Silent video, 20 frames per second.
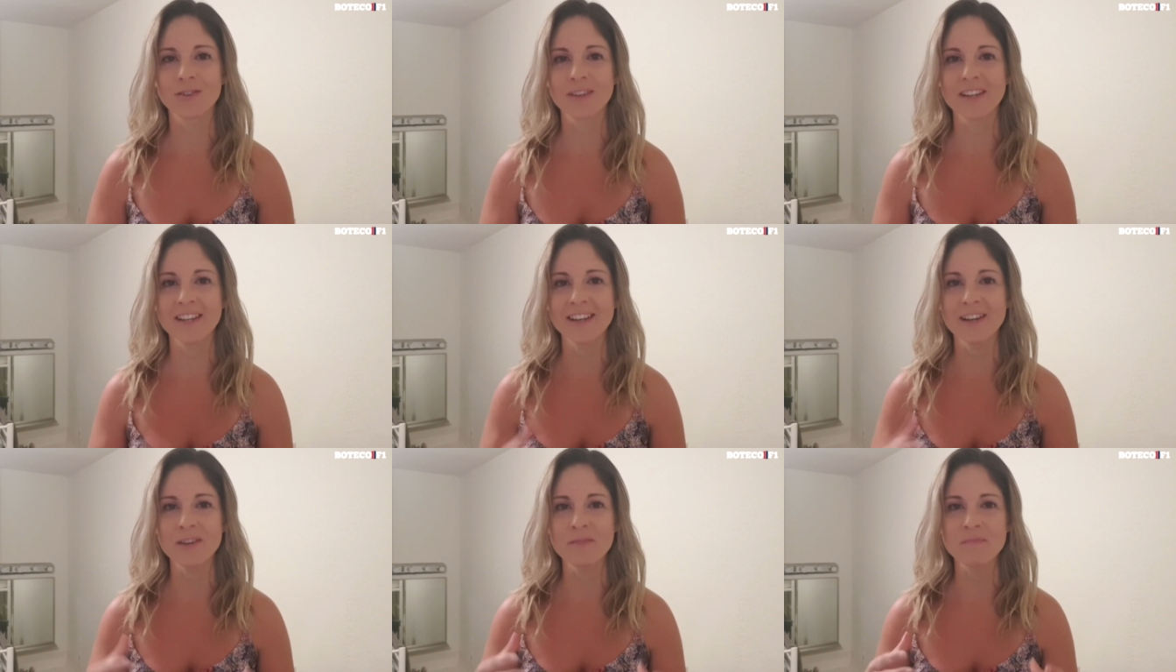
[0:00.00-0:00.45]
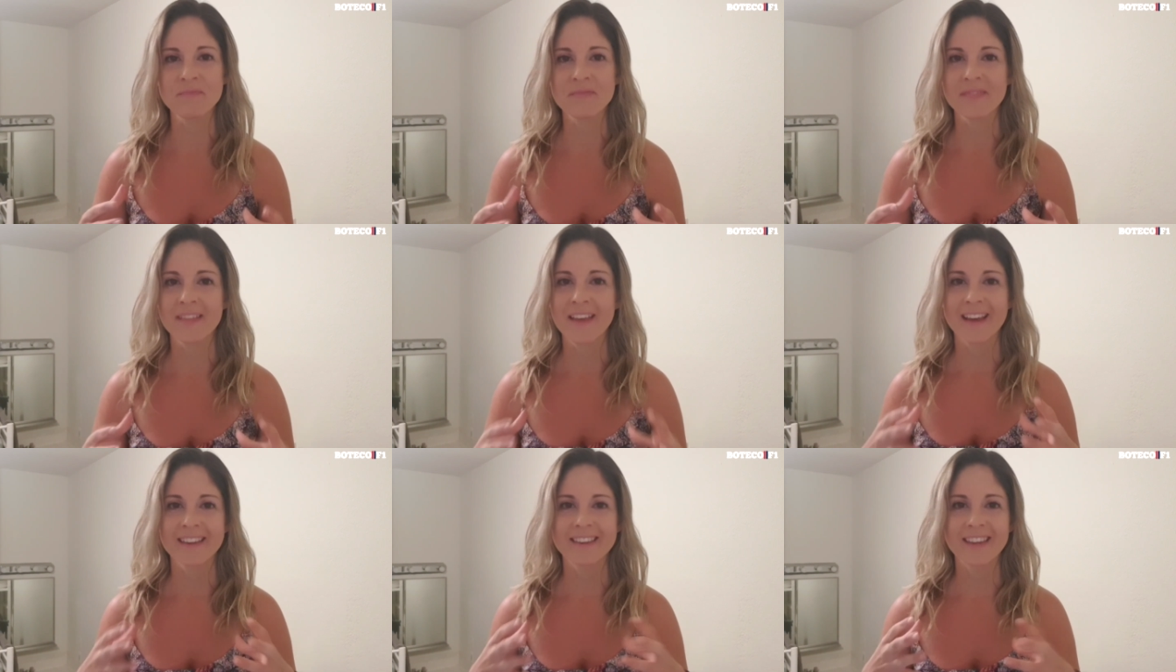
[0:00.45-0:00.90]
Eu queria
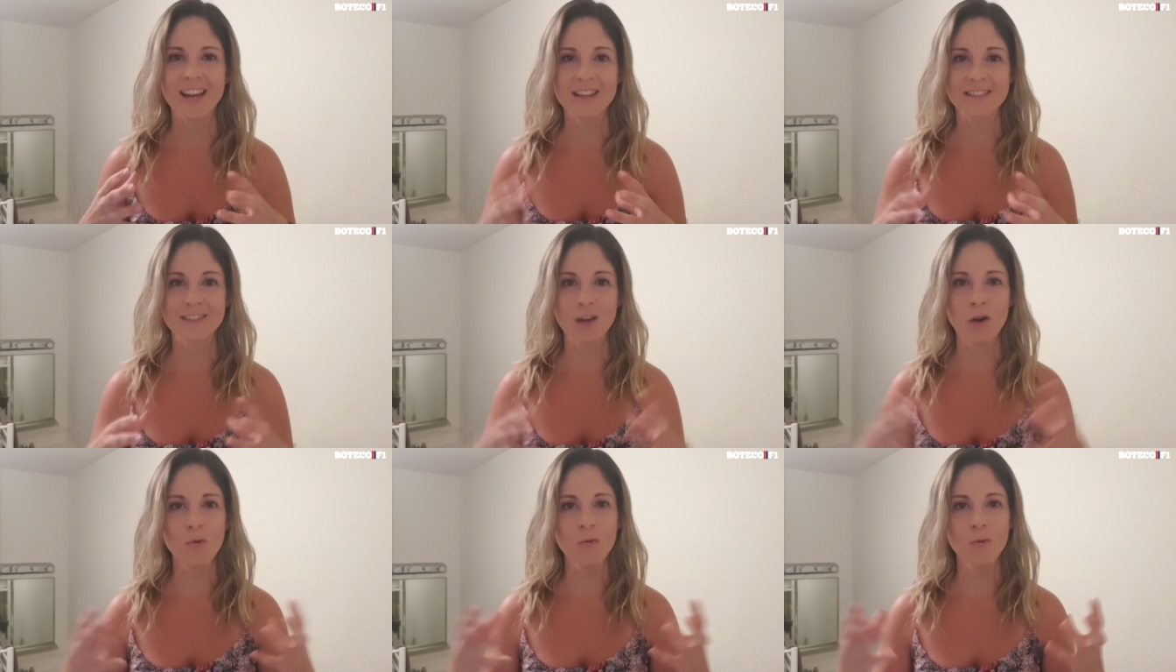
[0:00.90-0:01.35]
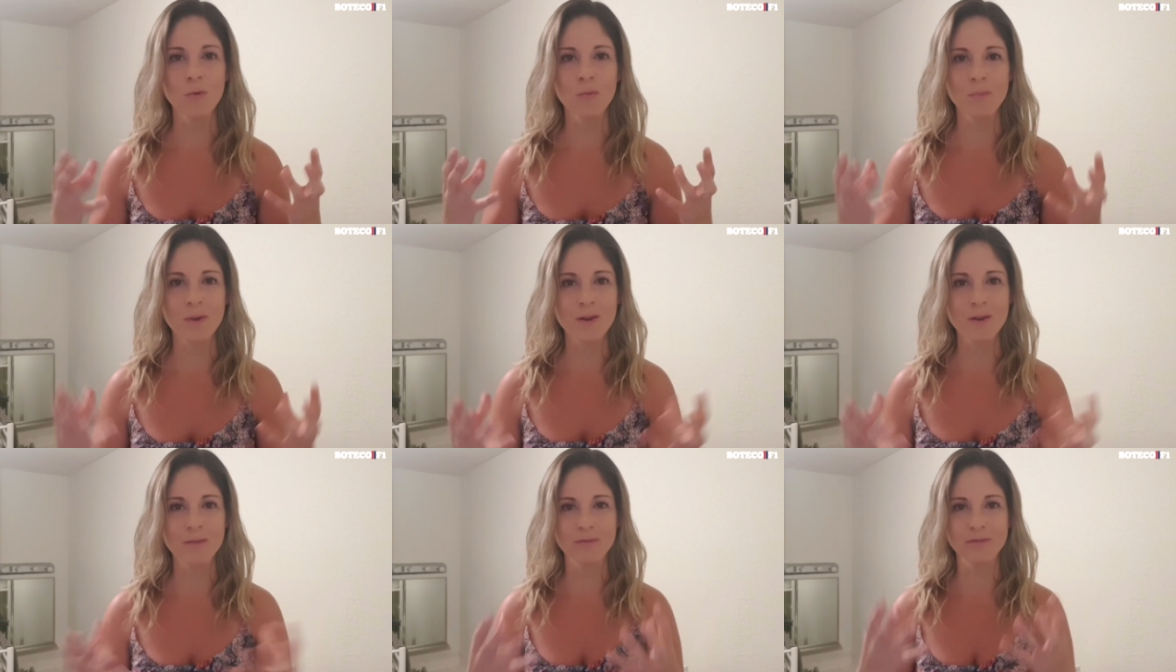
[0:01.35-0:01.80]
traçar
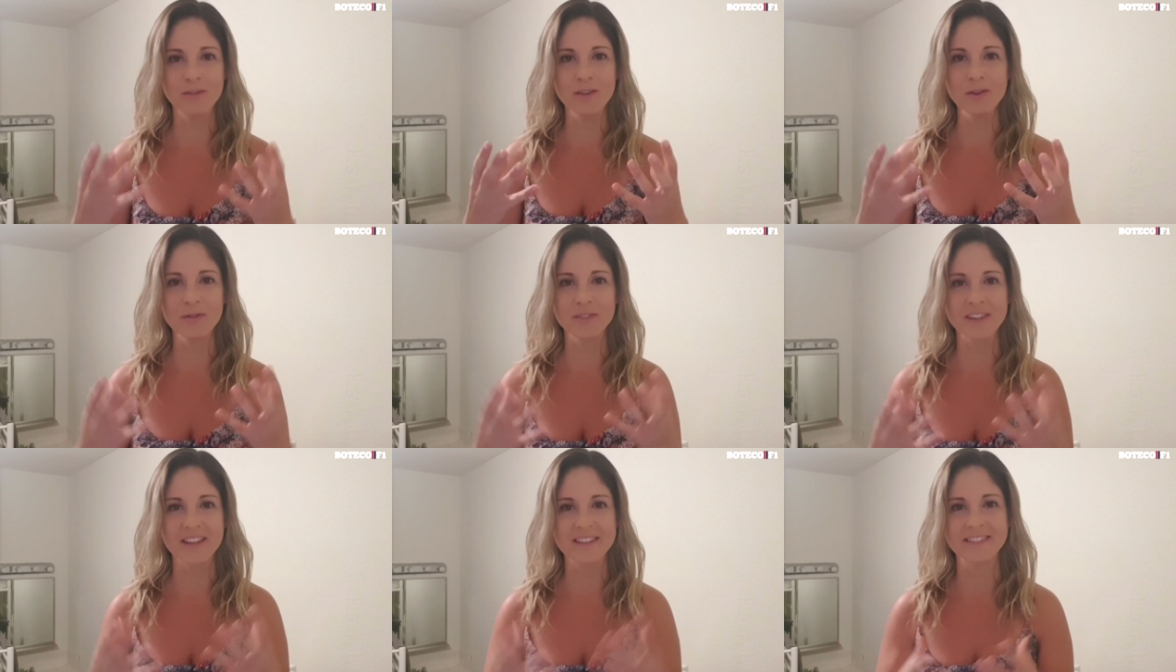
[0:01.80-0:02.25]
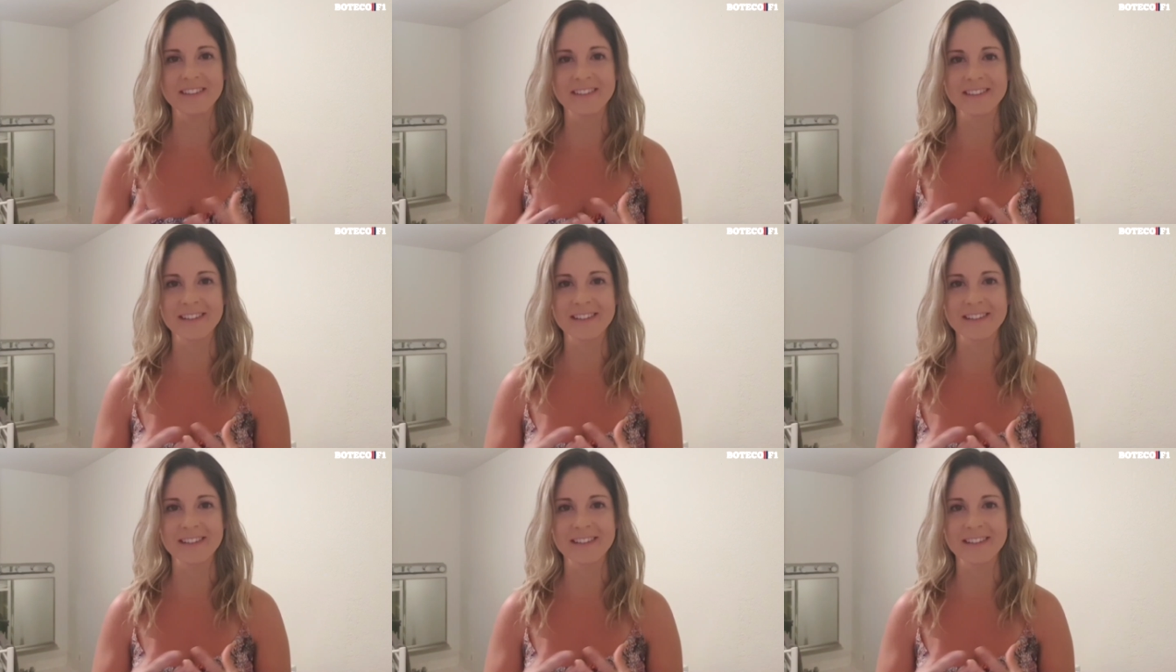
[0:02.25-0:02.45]
um, perfil desse,